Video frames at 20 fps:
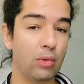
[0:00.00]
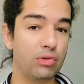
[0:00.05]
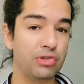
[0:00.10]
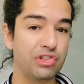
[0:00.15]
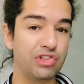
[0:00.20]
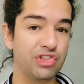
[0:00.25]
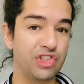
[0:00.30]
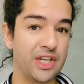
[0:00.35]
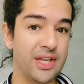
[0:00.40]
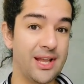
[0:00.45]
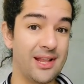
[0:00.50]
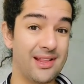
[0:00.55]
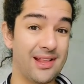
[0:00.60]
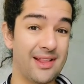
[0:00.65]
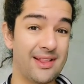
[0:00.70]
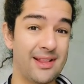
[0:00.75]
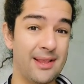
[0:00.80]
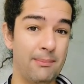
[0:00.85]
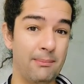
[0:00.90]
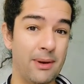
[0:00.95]
os dias,
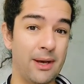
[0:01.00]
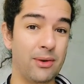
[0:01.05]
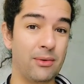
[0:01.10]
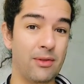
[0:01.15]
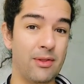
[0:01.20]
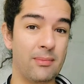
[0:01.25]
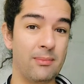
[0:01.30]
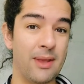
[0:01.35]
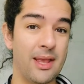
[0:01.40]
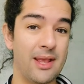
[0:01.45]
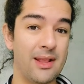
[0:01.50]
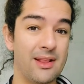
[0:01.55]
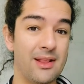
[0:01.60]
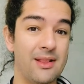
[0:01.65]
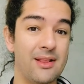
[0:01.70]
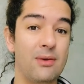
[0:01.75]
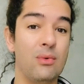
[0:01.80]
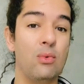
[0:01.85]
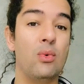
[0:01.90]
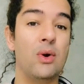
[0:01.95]
as semanas, os
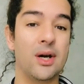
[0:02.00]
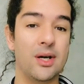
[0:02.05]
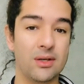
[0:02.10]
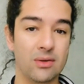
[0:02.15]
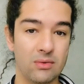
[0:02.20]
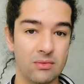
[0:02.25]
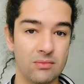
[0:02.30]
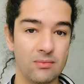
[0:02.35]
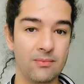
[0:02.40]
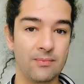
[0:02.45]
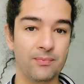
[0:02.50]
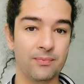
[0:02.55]
meses e o ano.